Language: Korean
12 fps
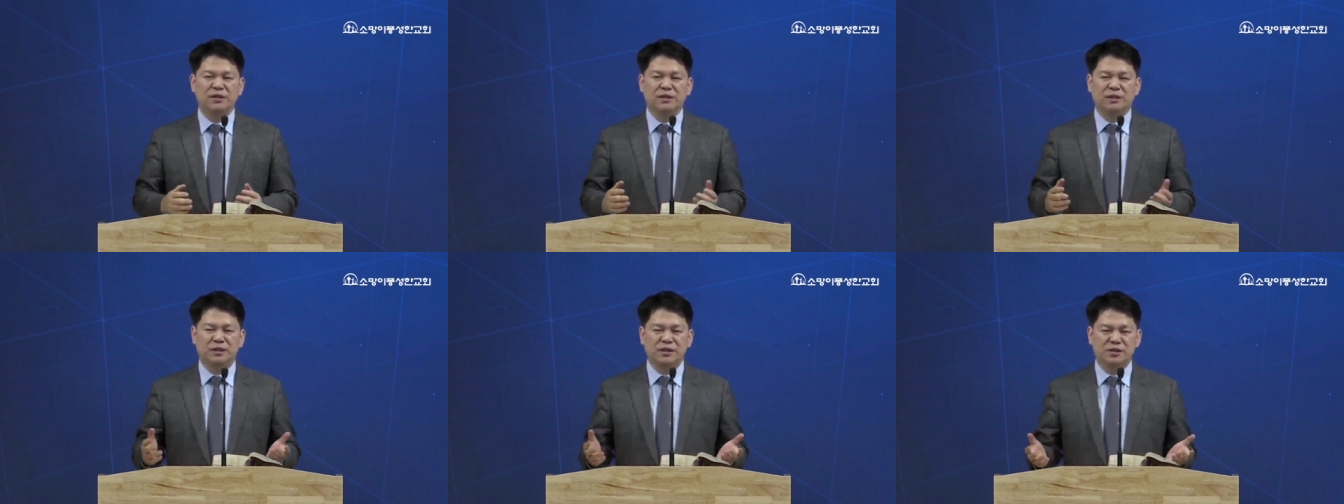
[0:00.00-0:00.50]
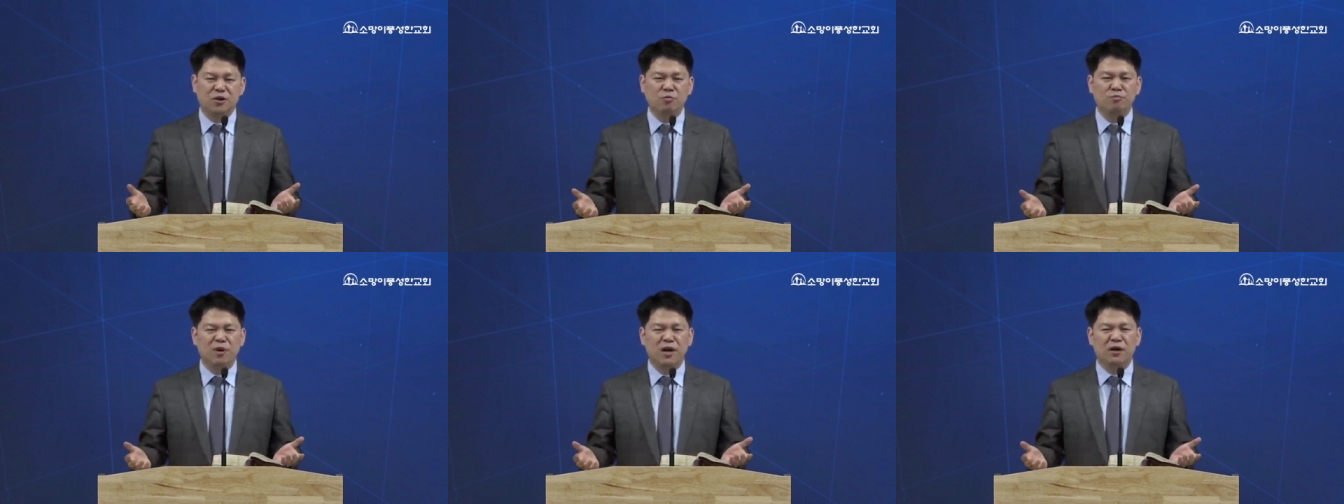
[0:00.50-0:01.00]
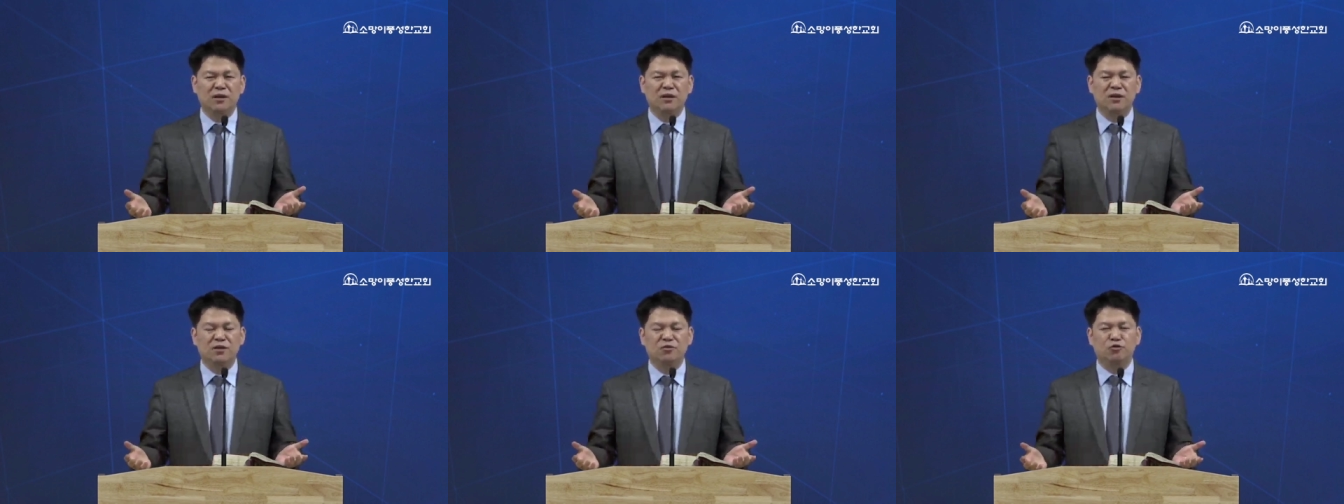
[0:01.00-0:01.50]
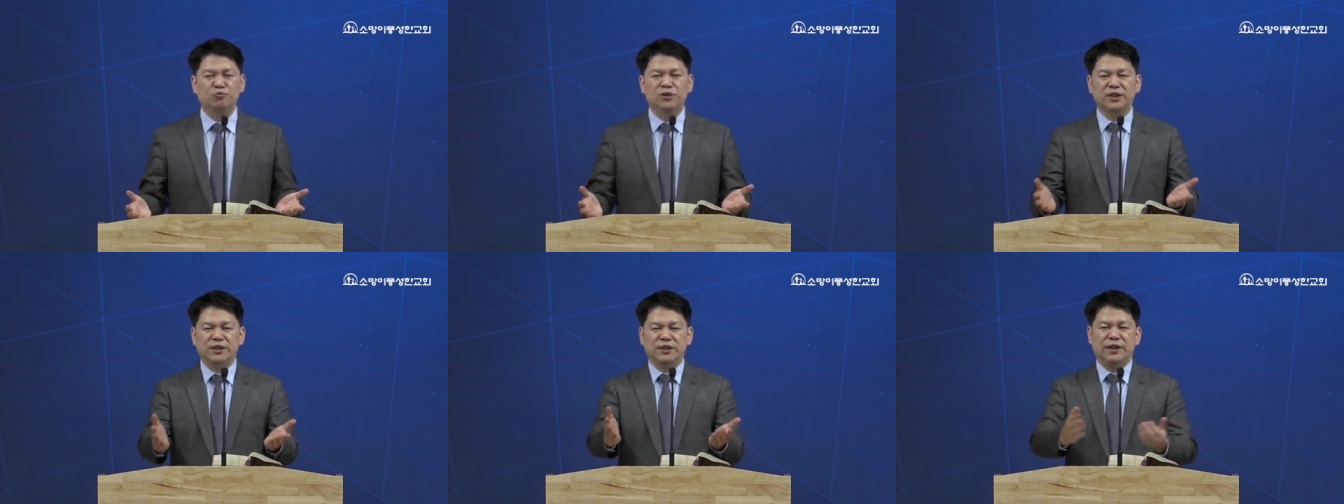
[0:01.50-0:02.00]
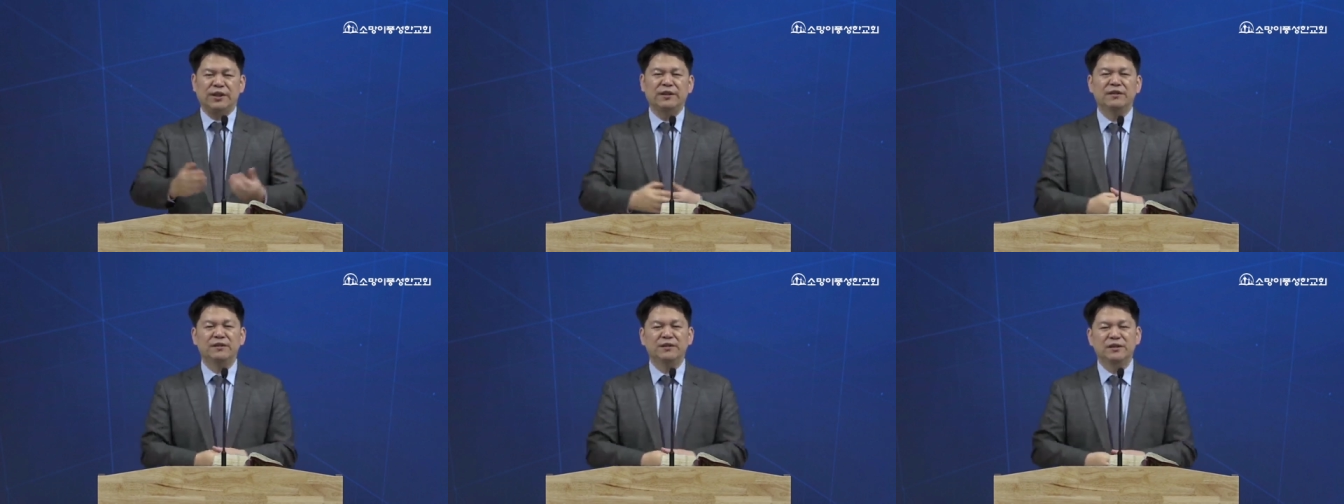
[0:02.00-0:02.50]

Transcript: 이 성막을 움직일 때,